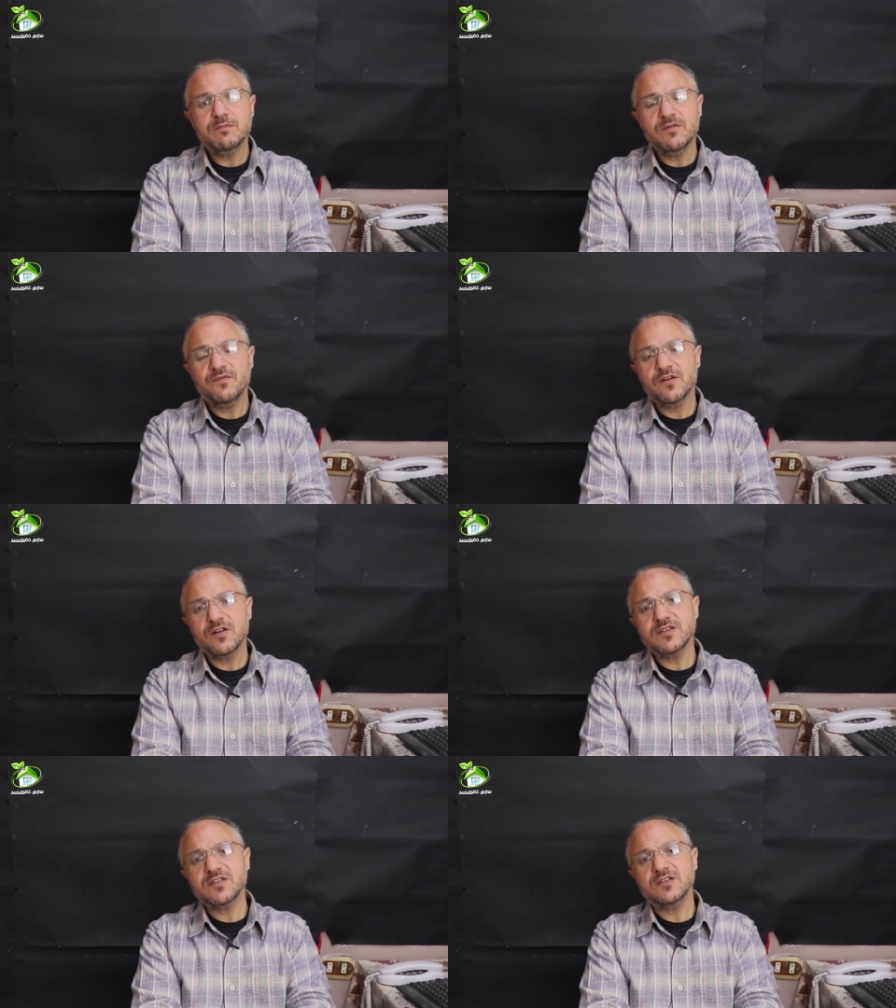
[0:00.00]

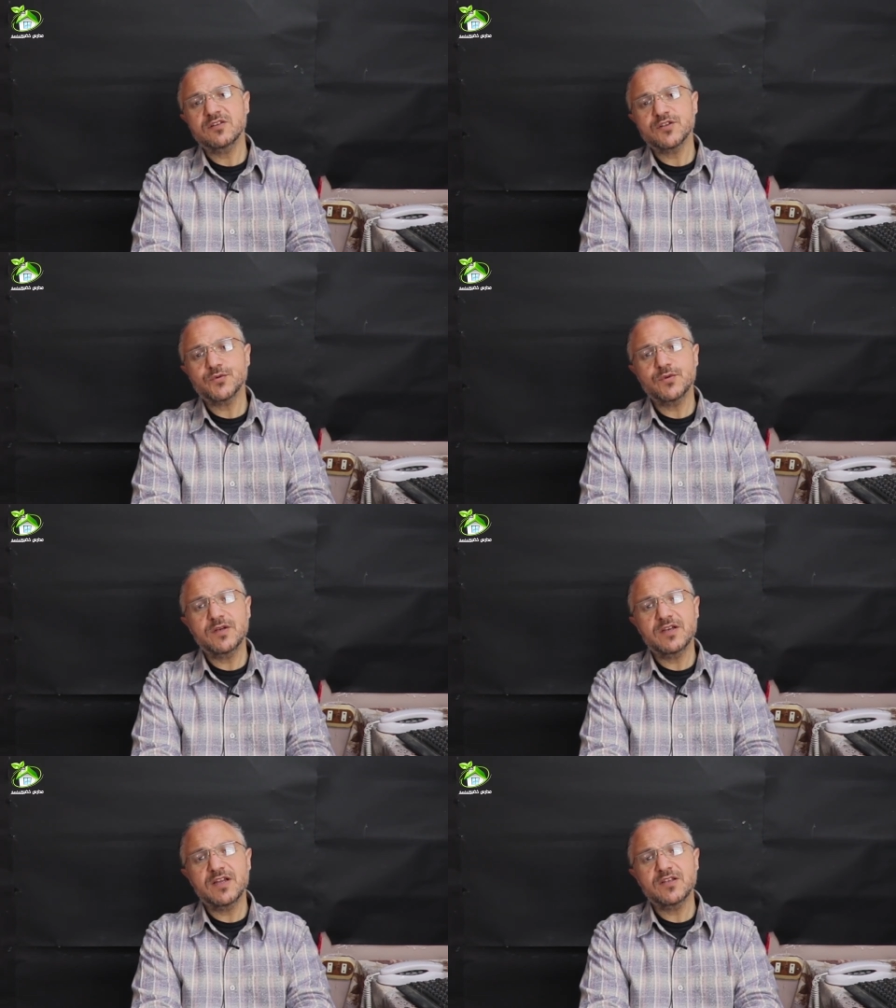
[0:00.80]
بفراسة رسول
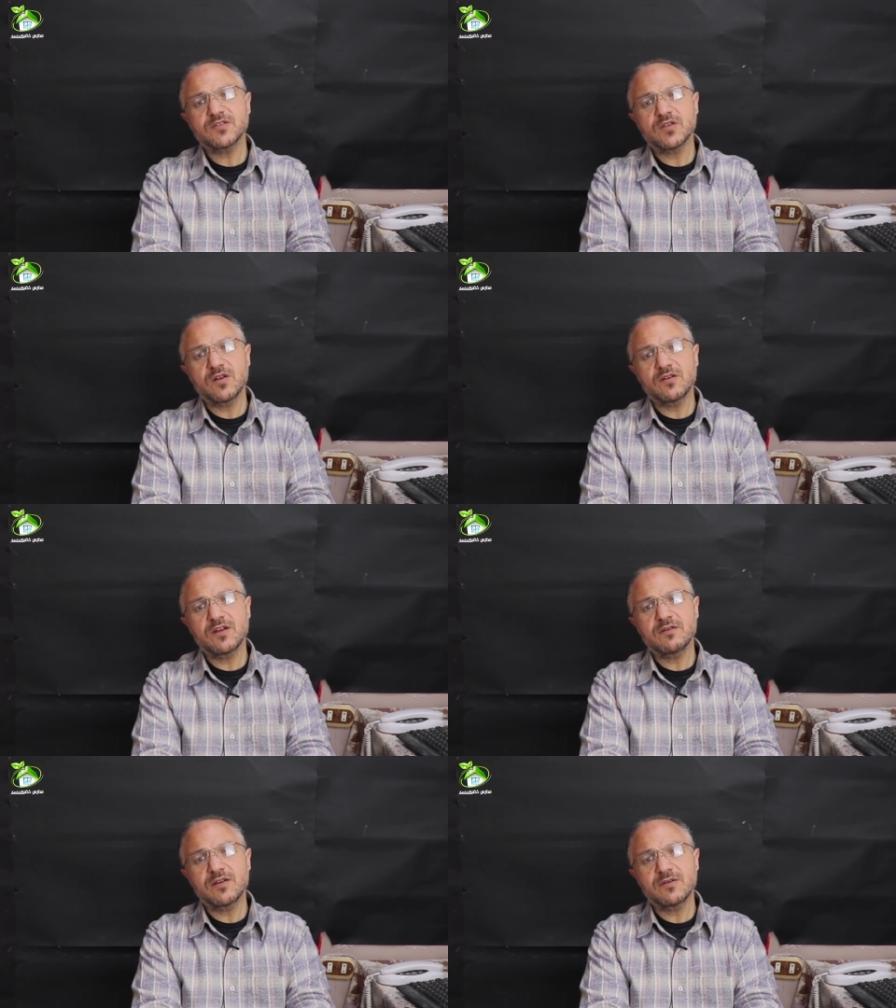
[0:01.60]
الله صلى
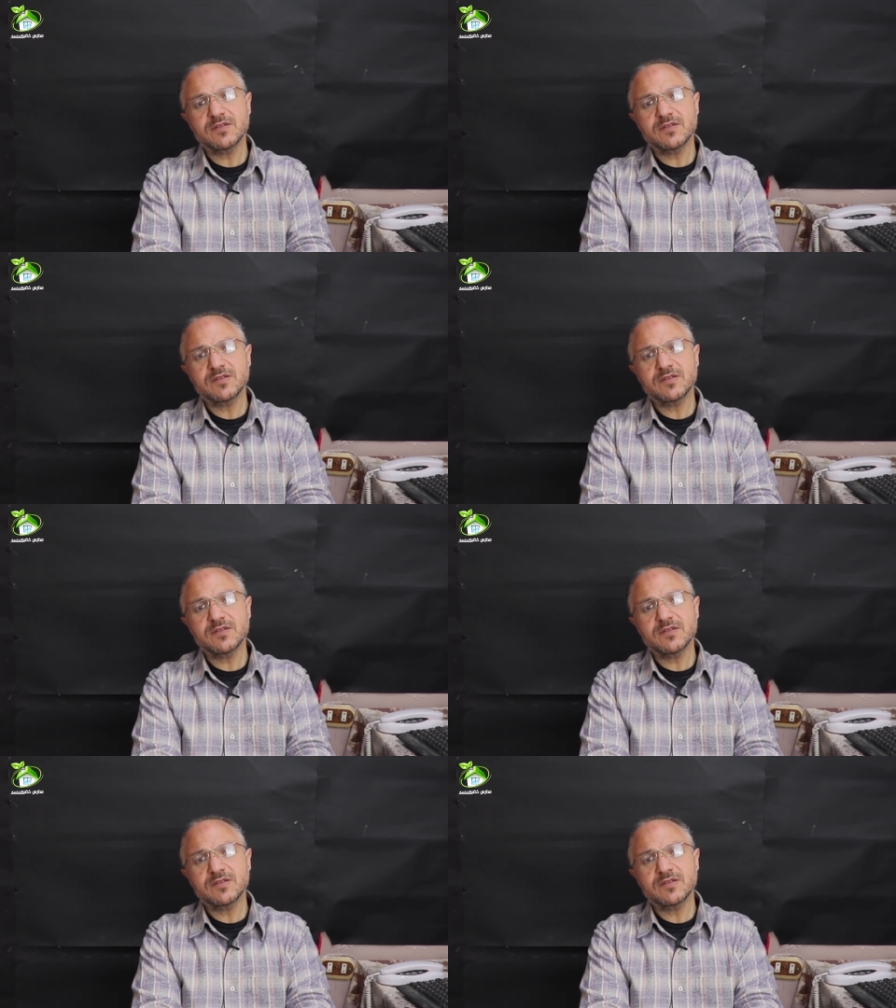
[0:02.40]
الله عليه